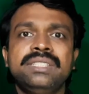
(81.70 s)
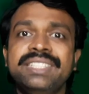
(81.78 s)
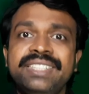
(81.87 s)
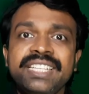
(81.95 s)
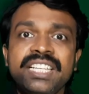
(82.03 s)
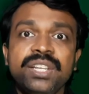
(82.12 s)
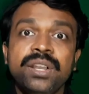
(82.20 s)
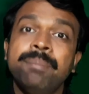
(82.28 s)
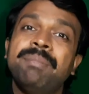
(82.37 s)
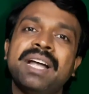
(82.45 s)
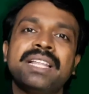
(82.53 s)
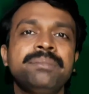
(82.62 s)
দিদি
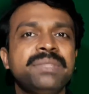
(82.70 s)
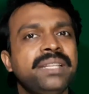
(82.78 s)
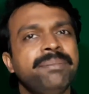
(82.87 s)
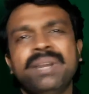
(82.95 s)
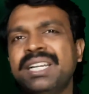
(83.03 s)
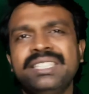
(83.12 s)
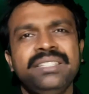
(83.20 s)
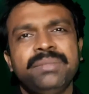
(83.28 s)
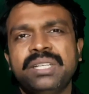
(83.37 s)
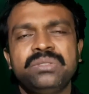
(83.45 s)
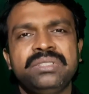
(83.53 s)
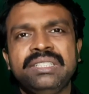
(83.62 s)
বারান্দাটা মাটির
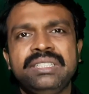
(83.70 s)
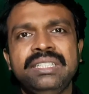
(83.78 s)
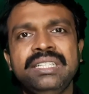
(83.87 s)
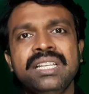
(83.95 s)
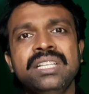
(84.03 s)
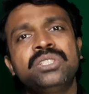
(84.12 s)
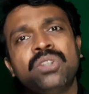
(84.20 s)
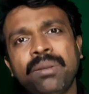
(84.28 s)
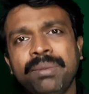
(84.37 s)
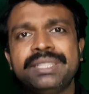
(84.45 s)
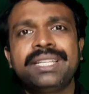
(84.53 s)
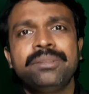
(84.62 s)
মানুষ দিদি
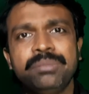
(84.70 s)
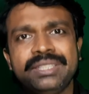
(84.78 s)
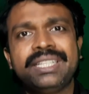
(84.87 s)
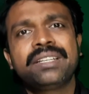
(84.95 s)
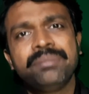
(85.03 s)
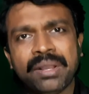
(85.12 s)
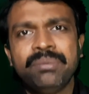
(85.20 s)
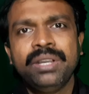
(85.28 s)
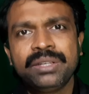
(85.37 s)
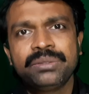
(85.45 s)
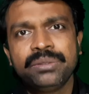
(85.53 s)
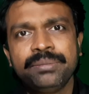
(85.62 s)
সবাই তাই বলে তাকে
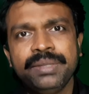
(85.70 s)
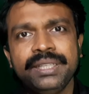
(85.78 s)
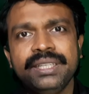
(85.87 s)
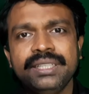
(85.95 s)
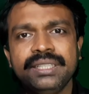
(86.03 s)
ব্যবহার করবে